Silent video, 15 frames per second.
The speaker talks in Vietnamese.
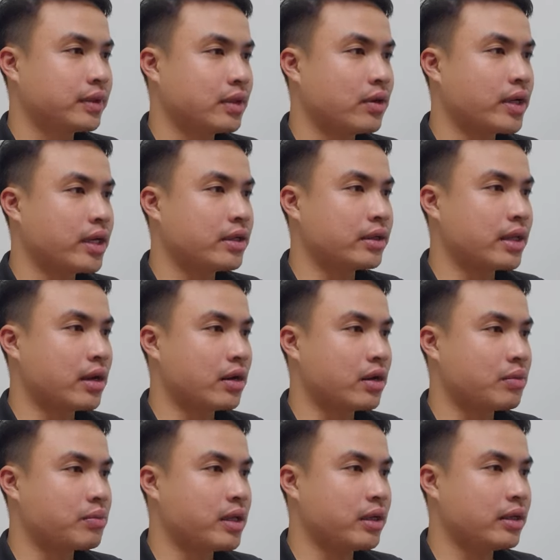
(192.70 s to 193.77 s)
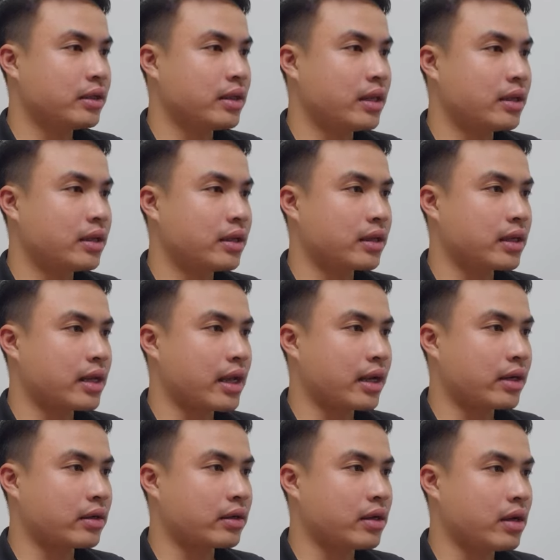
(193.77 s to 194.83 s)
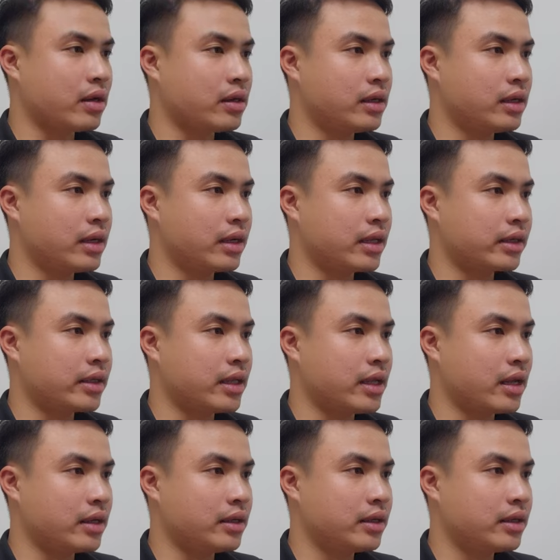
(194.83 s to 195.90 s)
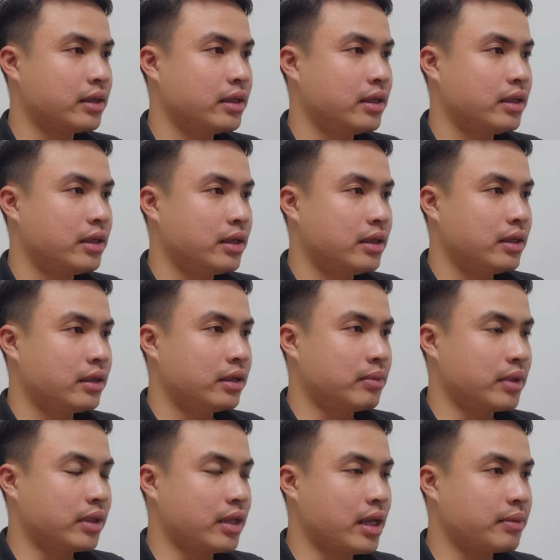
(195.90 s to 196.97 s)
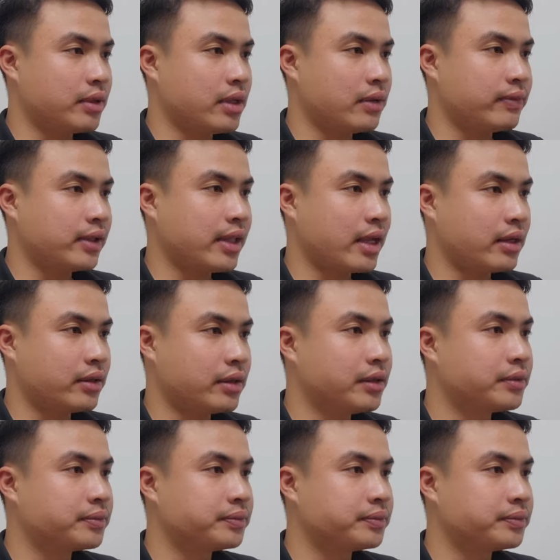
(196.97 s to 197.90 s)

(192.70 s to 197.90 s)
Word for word: đôi khi người ta họ không biết cái tiền ngân hàng đó là hàng gì ha thì mình thêm cái tên viết tắt nữa